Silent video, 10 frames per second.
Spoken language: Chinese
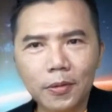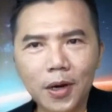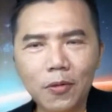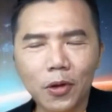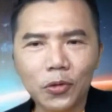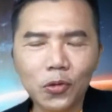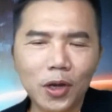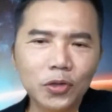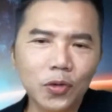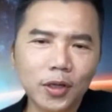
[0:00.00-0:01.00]
让我突
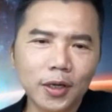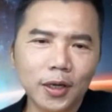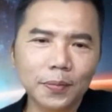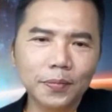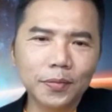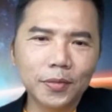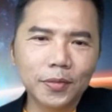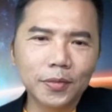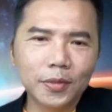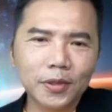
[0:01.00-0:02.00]
然觉得，
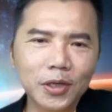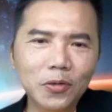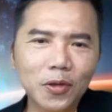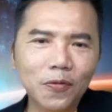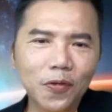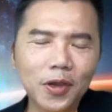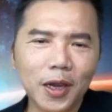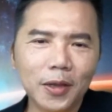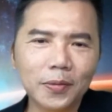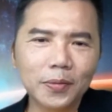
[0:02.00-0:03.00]
新冠
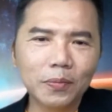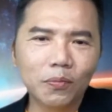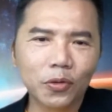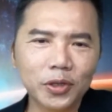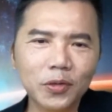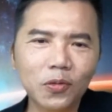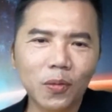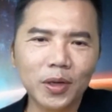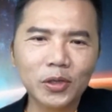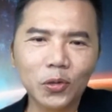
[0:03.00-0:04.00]
肺炎不是
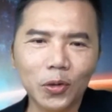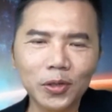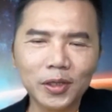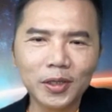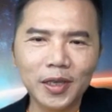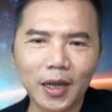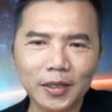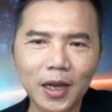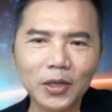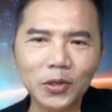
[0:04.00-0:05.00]
我们所想
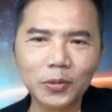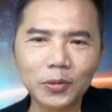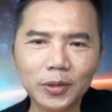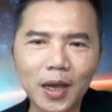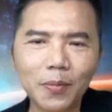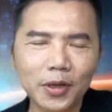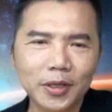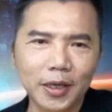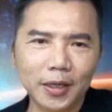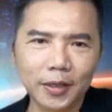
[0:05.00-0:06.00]
象中那么
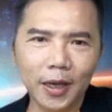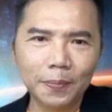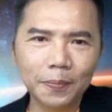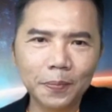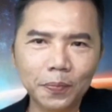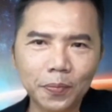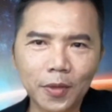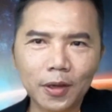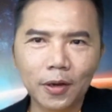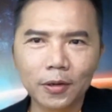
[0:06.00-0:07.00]
简单。
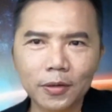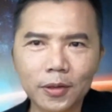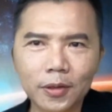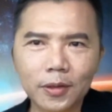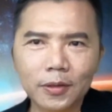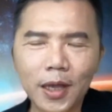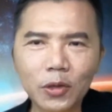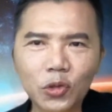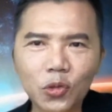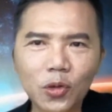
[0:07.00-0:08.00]
哦，
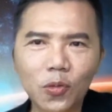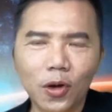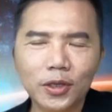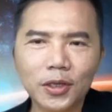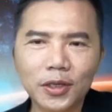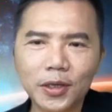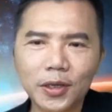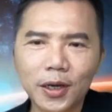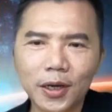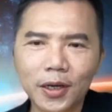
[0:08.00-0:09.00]
当初的我其实
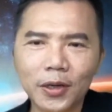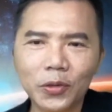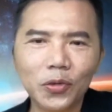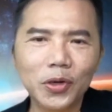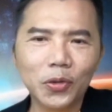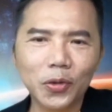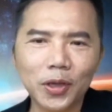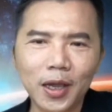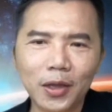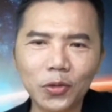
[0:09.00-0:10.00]
和很多人都一
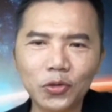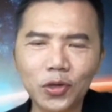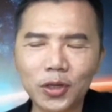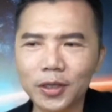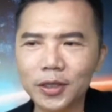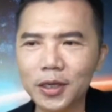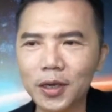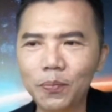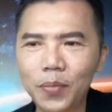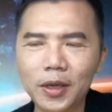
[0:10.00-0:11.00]
样，都觉得这
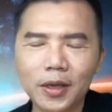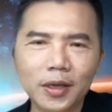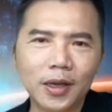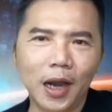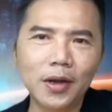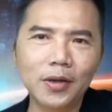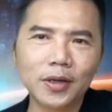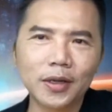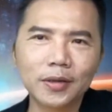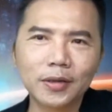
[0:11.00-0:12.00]
个病感染
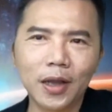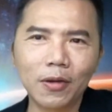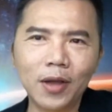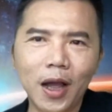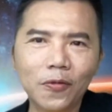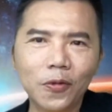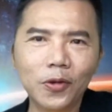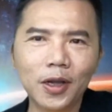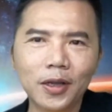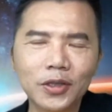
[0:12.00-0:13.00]
了，然后康复
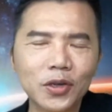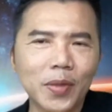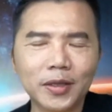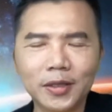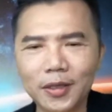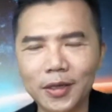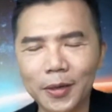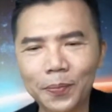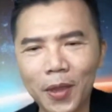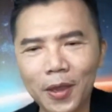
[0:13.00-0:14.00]
了就没事了。